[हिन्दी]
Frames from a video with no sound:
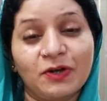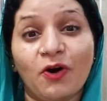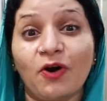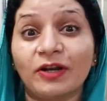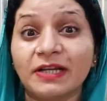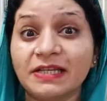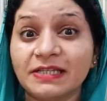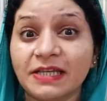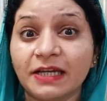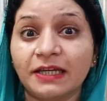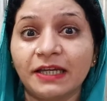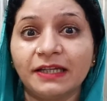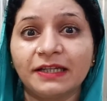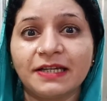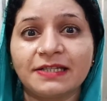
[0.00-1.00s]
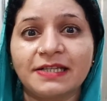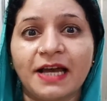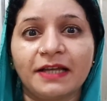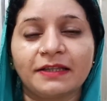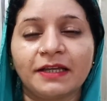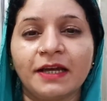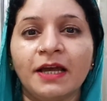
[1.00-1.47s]
और इस यकीन के
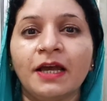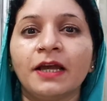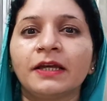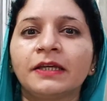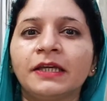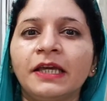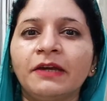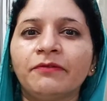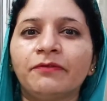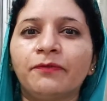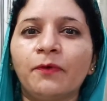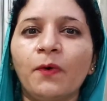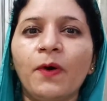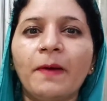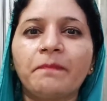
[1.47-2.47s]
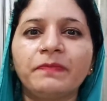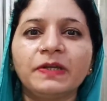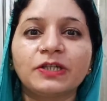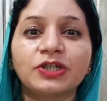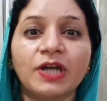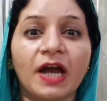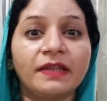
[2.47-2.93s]
साथ कि वो अपनी
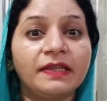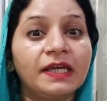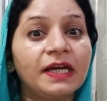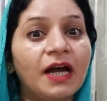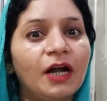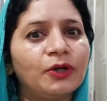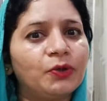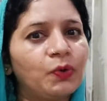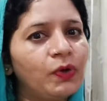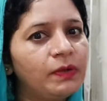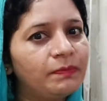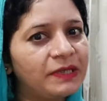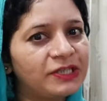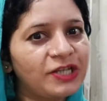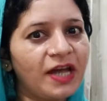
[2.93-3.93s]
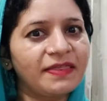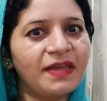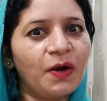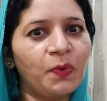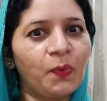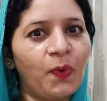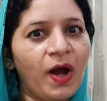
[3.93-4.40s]
शादी का ढोल बजाता
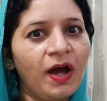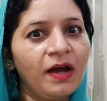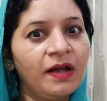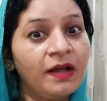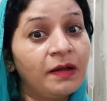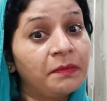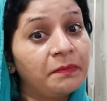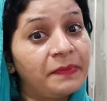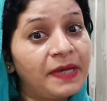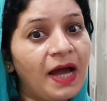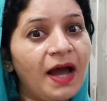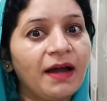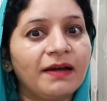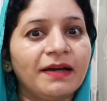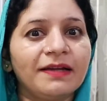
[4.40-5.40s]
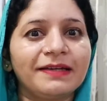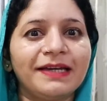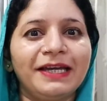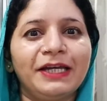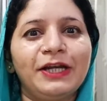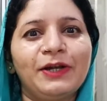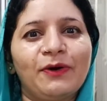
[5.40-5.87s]
हुआ ब्याह करके
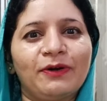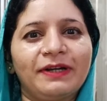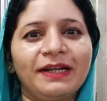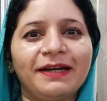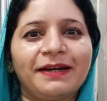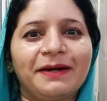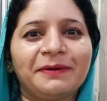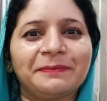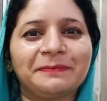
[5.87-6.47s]
ही लौटेगा